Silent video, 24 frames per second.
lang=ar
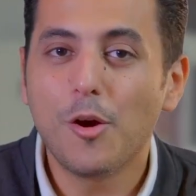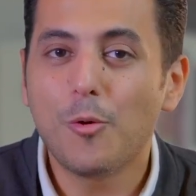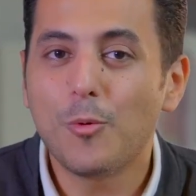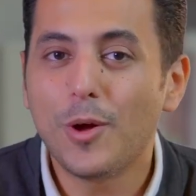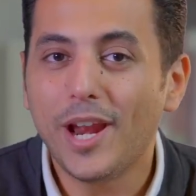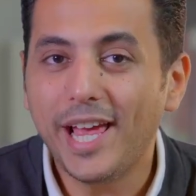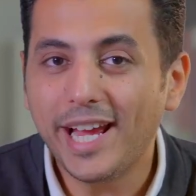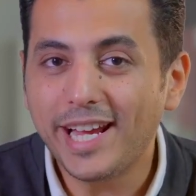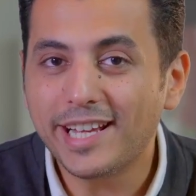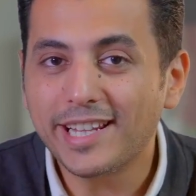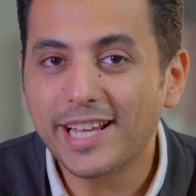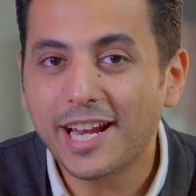
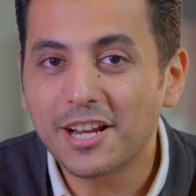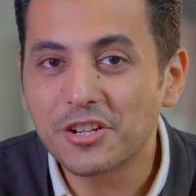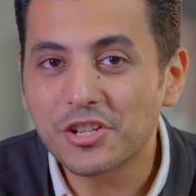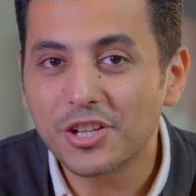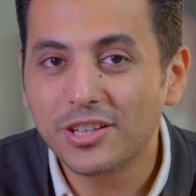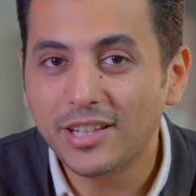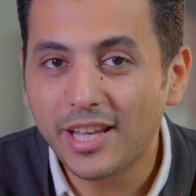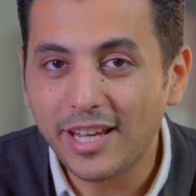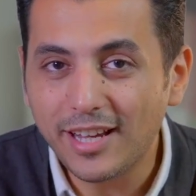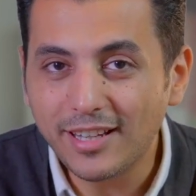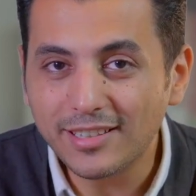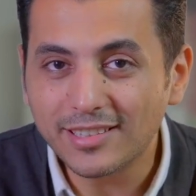ولكن
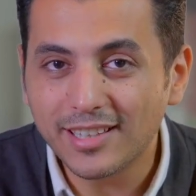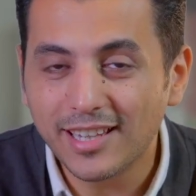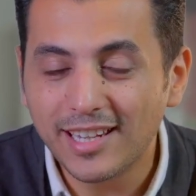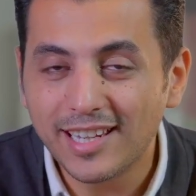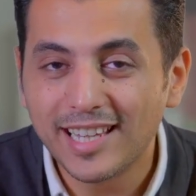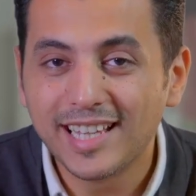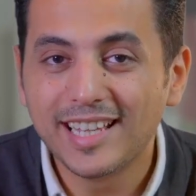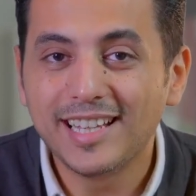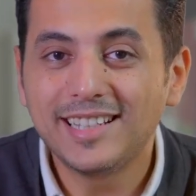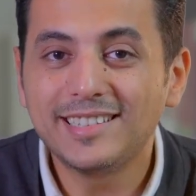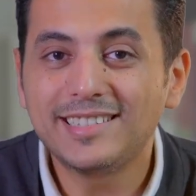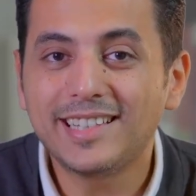علشان ده
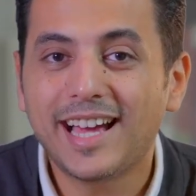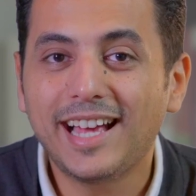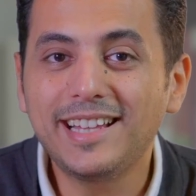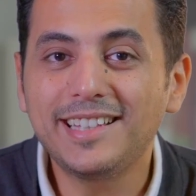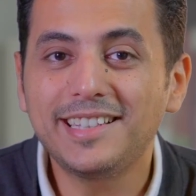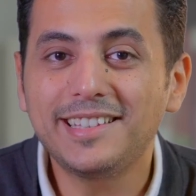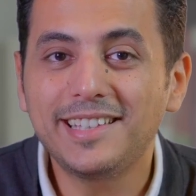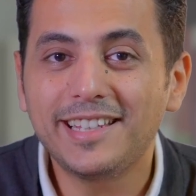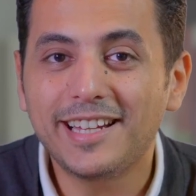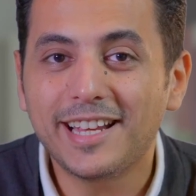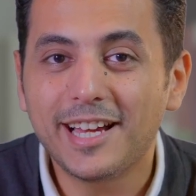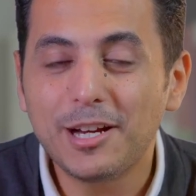يحصل ساعات
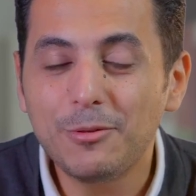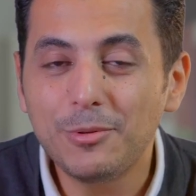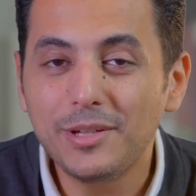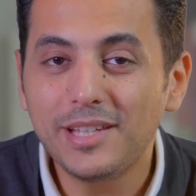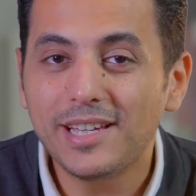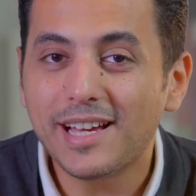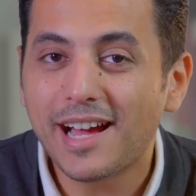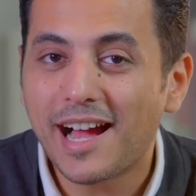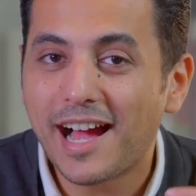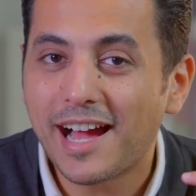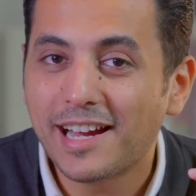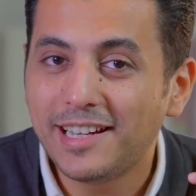كتير
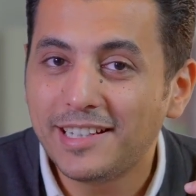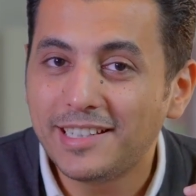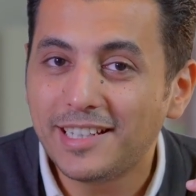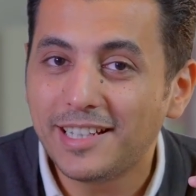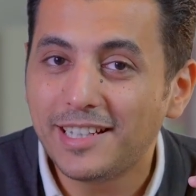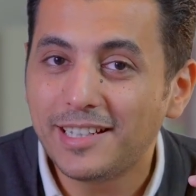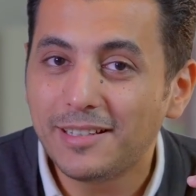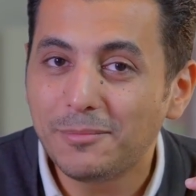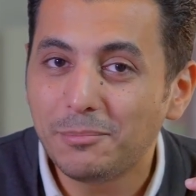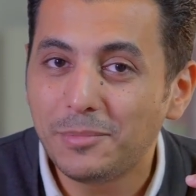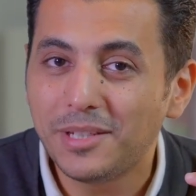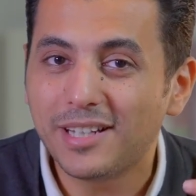قوي
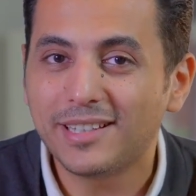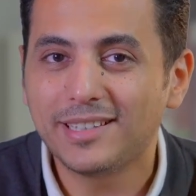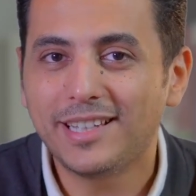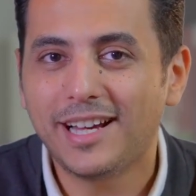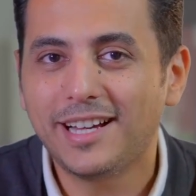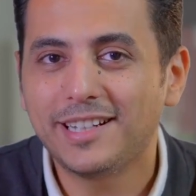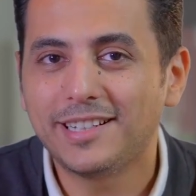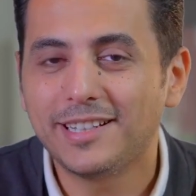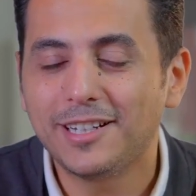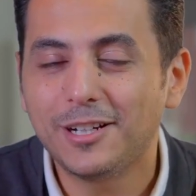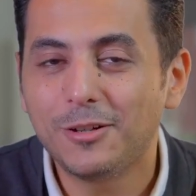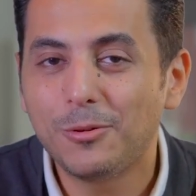عقلنا
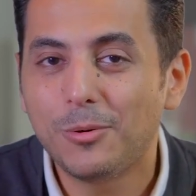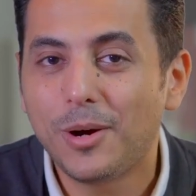بيخدعنا